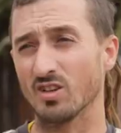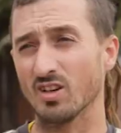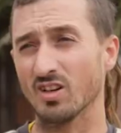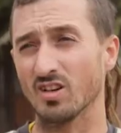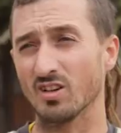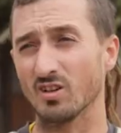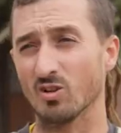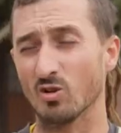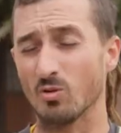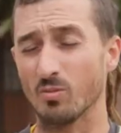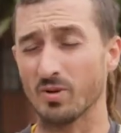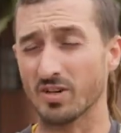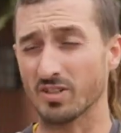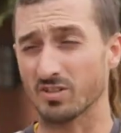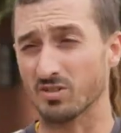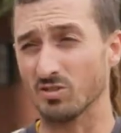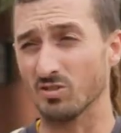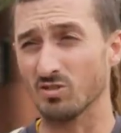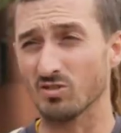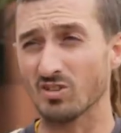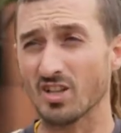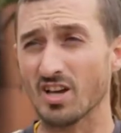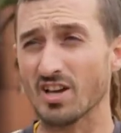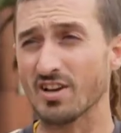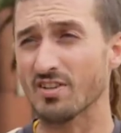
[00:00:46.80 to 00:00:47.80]
el comercio
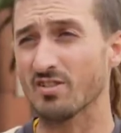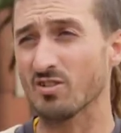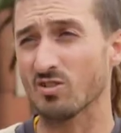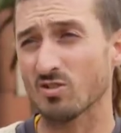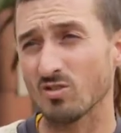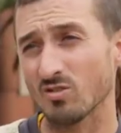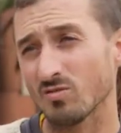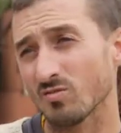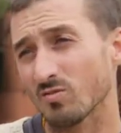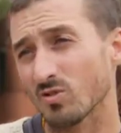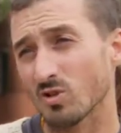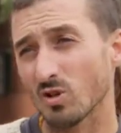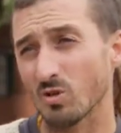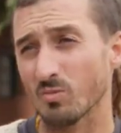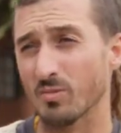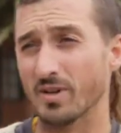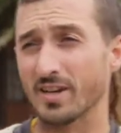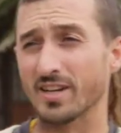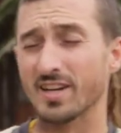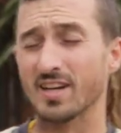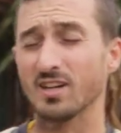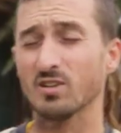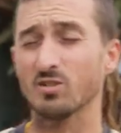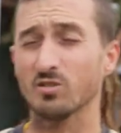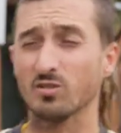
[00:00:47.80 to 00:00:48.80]
interno, con el
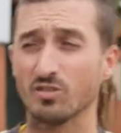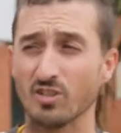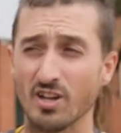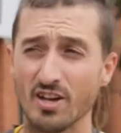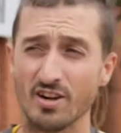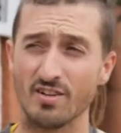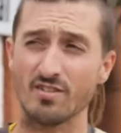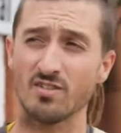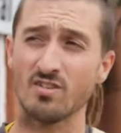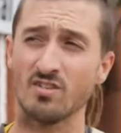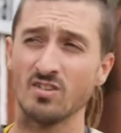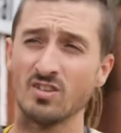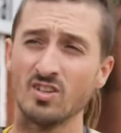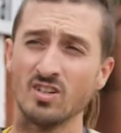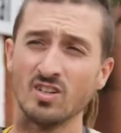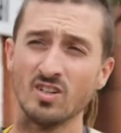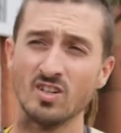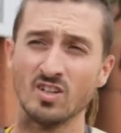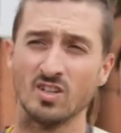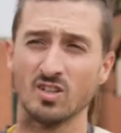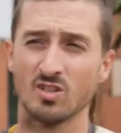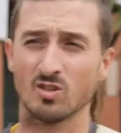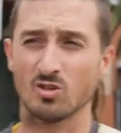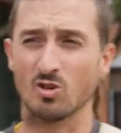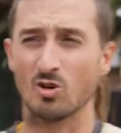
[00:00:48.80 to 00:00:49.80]
mercado interno,
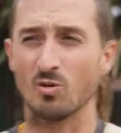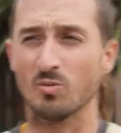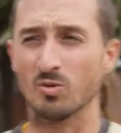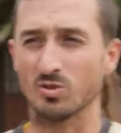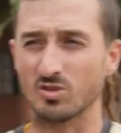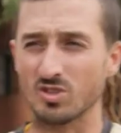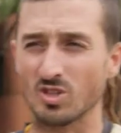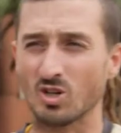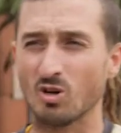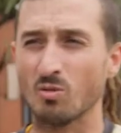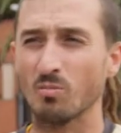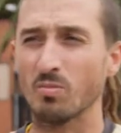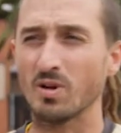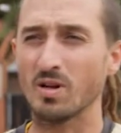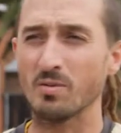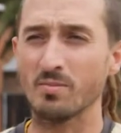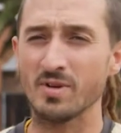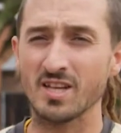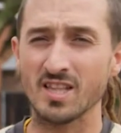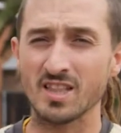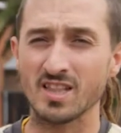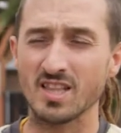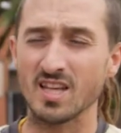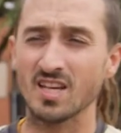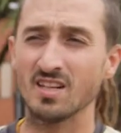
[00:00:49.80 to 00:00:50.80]
cómo se
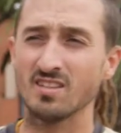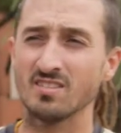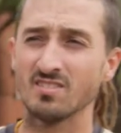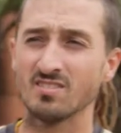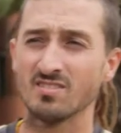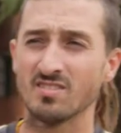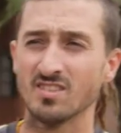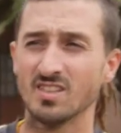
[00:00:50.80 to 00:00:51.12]
complementan.